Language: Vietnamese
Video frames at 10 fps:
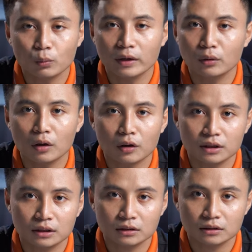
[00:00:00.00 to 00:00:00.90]
độc quyền của họ
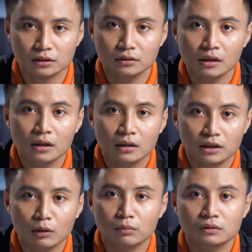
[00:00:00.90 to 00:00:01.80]
thì thật sự
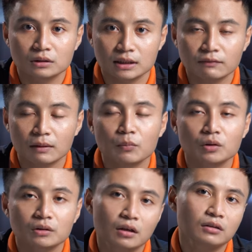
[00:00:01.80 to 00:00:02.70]
dòng sản phẩm
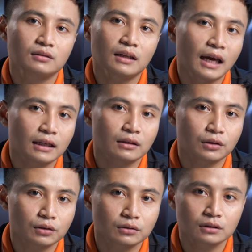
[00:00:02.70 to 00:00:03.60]
Monster đang
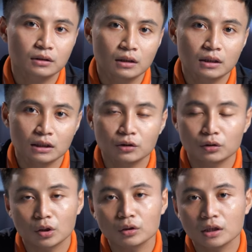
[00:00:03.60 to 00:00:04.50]
được thị
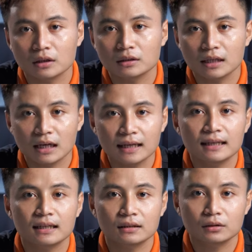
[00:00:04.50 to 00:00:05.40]
trường đón nhận khá
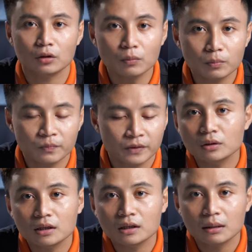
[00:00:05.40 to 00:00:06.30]
là tốt
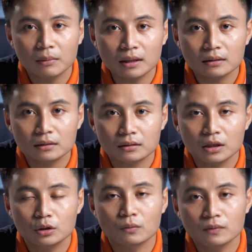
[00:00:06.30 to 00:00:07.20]
Monster ra mắt
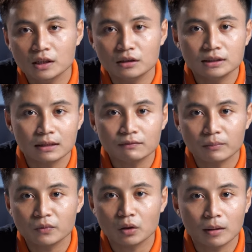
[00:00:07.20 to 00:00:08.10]
đi cùng với những sản
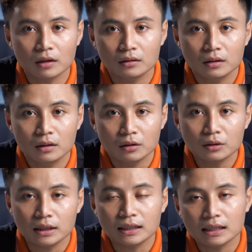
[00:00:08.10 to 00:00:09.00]
phẩm nổi bật
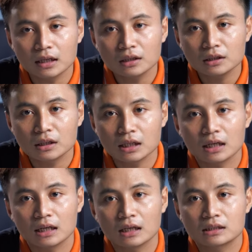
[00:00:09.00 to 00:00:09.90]
có thể kể đến như
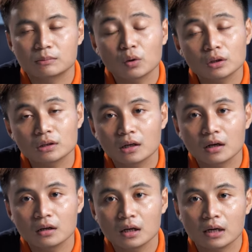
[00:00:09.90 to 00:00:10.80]
là
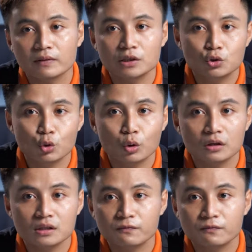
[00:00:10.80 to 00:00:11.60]
Monster Adventure